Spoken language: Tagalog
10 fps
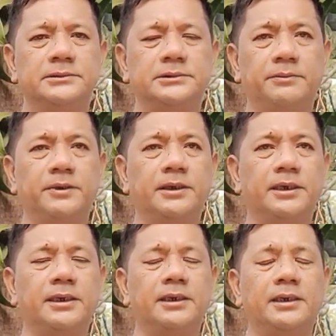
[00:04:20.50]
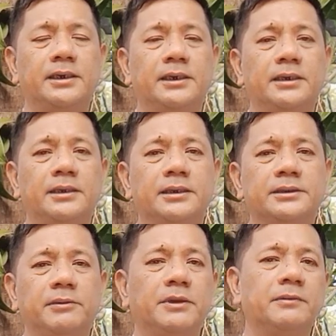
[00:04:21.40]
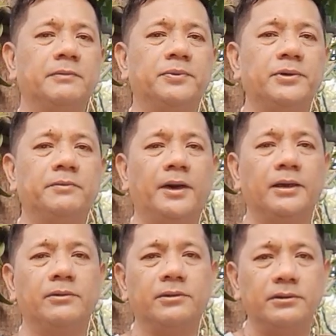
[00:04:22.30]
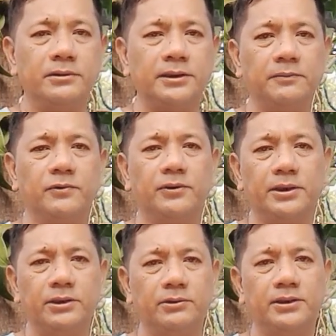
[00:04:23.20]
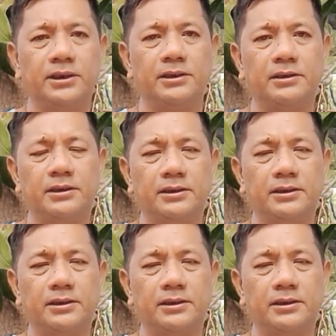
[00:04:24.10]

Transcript: Sa mga team naman po na bagong team ko ngayon na ah,